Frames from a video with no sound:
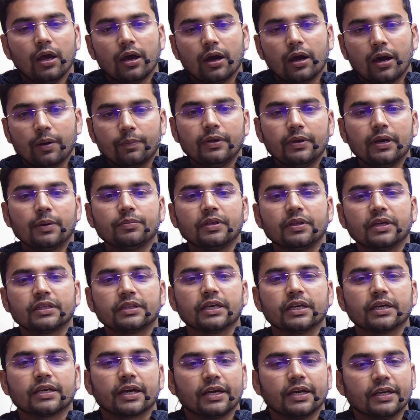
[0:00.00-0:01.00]
अभी आप देखते
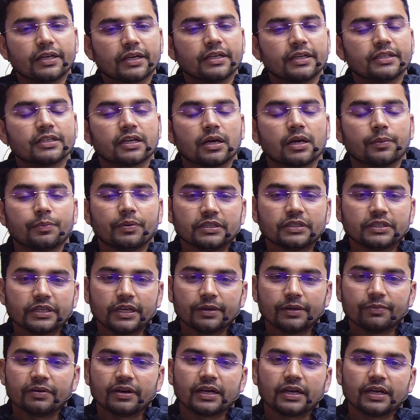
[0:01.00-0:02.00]
हैं कई कई जगह पे छः
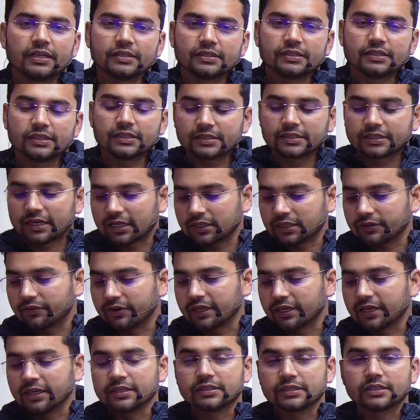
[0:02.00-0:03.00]
वैकेंसी सात
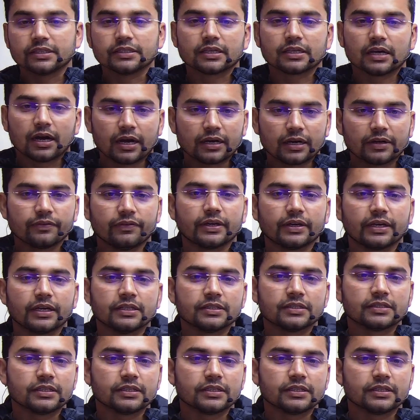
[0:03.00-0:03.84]
वैकेंसी आठ वैकेंसी